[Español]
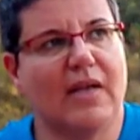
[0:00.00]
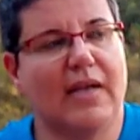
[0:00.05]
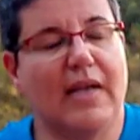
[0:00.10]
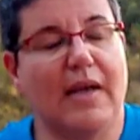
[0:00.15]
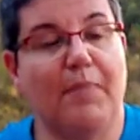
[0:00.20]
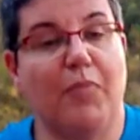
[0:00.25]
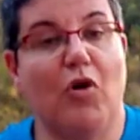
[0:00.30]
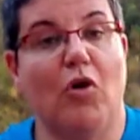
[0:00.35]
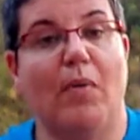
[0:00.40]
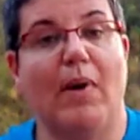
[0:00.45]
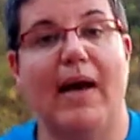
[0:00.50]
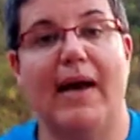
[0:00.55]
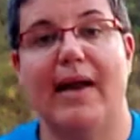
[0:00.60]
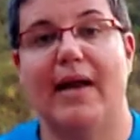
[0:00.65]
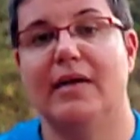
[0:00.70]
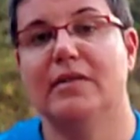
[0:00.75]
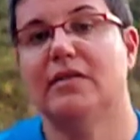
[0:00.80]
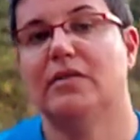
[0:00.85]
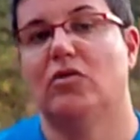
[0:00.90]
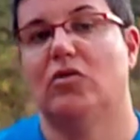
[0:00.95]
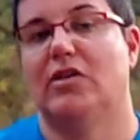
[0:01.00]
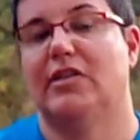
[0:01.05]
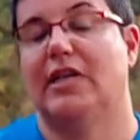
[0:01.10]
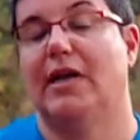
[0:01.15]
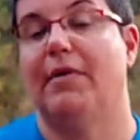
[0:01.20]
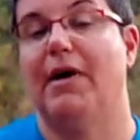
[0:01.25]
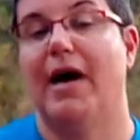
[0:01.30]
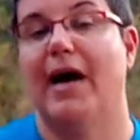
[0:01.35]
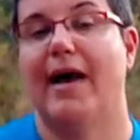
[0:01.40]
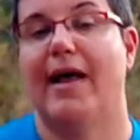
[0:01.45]
que probaras o que
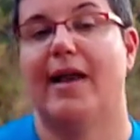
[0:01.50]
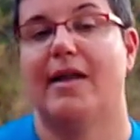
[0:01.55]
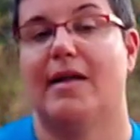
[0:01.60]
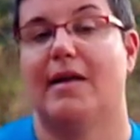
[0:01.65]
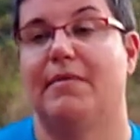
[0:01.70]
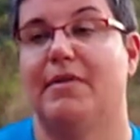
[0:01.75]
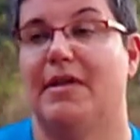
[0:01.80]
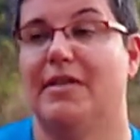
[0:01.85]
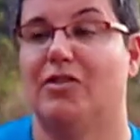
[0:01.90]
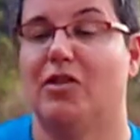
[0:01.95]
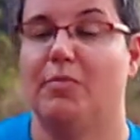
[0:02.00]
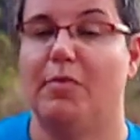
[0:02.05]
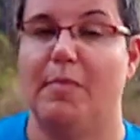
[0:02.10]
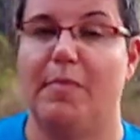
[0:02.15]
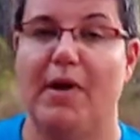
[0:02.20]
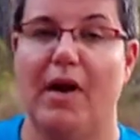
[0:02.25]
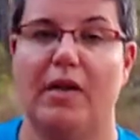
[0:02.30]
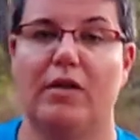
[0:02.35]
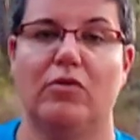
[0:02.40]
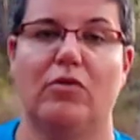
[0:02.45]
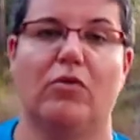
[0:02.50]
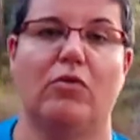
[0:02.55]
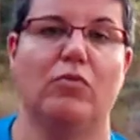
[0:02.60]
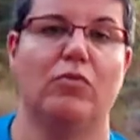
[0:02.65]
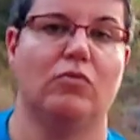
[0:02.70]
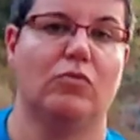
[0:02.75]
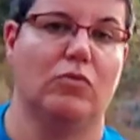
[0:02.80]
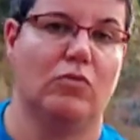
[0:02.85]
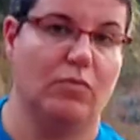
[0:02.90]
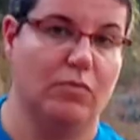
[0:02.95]
trabajaras. A ver, estoy preparando
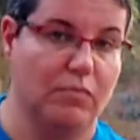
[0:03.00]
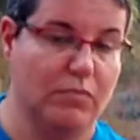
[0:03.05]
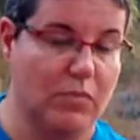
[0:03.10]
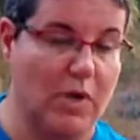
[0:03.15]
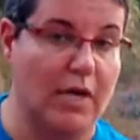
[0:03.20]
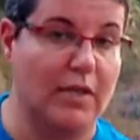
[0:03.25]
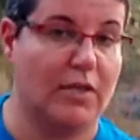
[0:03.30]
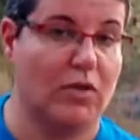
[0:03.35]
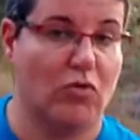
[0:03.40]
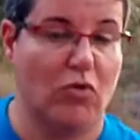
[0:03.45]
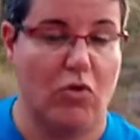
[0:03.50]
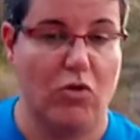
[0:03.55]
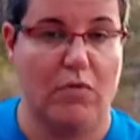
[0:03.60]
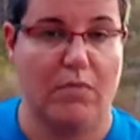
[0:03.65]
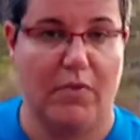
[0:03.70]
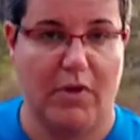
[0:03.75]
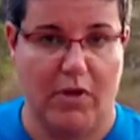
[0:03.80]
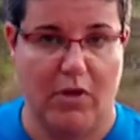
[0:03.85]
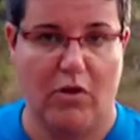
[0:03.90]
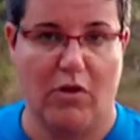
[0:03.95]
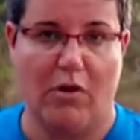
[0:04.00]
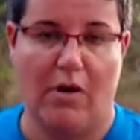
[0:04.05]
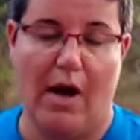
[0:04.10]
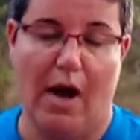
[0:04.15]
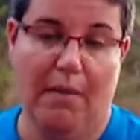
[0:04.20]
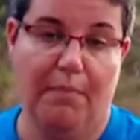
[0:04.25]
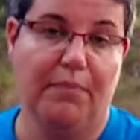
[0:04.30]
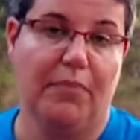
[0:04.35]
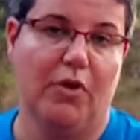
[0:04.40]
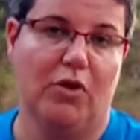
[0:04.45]
un, artículo y un vídeo
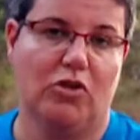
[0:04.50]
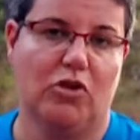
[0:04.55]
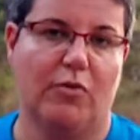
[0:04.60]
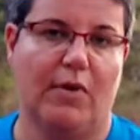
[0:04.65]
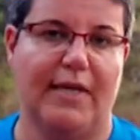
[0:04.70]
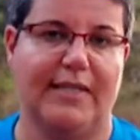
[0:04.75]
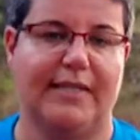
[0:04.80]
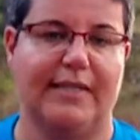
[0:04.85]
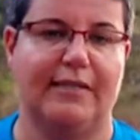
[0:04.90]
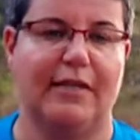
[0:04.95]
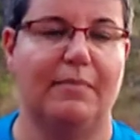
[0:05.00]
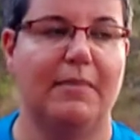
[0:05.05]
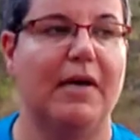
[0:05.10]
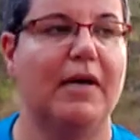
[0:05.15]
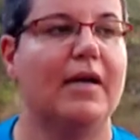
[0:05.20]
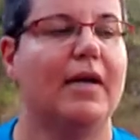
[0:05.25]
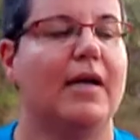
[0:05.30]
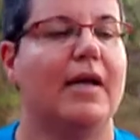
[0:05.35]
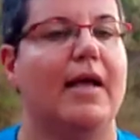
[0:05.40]
amplio sobre este tema.